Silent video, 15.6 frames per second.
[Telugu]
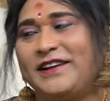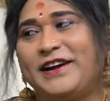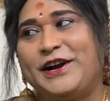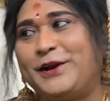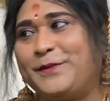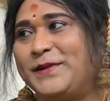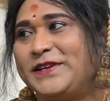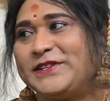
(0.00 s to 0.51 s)

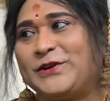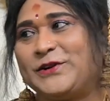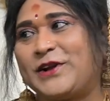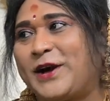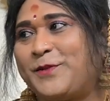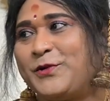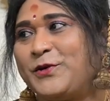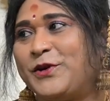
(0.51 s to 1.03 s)
ఎన్టీపీసీలో
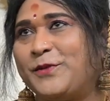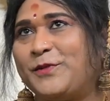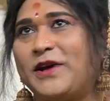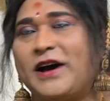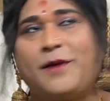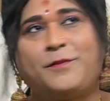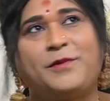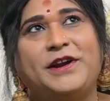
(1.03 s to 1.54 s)
రామగుండంలో
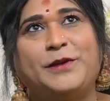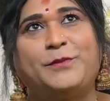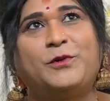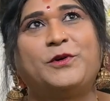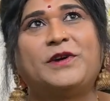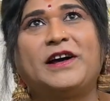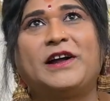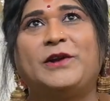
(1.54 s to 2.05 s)
అప్పుడు నేను
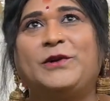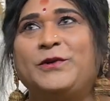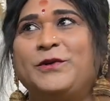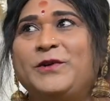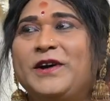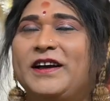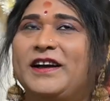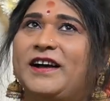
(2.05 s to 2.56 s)
బోనాలు
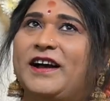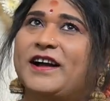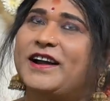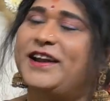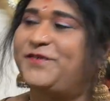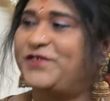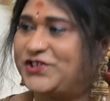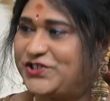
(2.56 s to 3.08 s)

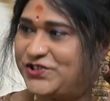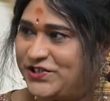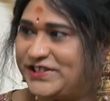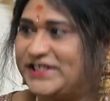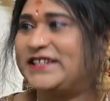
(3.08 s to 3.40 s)
అక్కడే ఫస్ట్